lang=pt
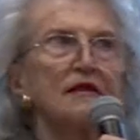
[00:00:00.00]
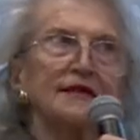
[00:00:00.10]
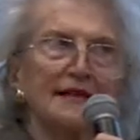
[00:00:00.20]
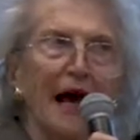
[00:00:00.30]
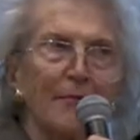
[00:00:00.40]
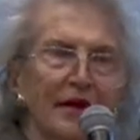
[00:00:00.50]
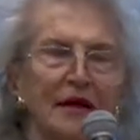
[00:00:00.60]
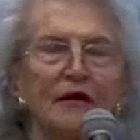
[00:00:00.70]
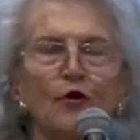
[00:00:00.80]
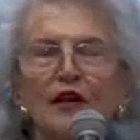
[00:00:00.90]
sabe,
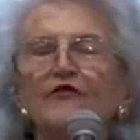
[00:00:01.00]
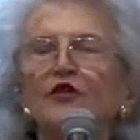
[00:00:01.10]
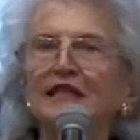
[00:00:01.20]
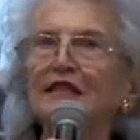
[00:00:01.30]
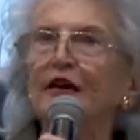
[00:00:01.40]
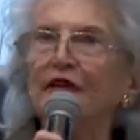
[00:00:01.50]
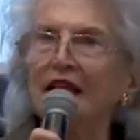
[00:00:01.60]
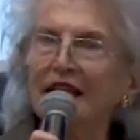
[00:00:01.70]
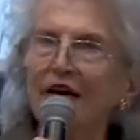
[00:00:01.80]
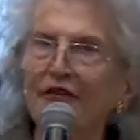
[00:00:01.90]
o que você
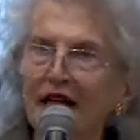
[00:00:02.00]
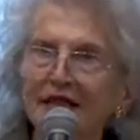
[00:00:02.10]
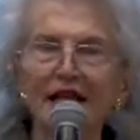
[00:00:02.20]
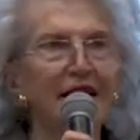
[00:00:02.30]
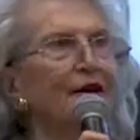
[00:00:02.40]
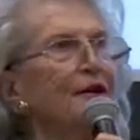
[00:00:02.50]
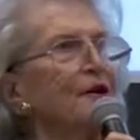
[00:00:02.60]
deveria fazer,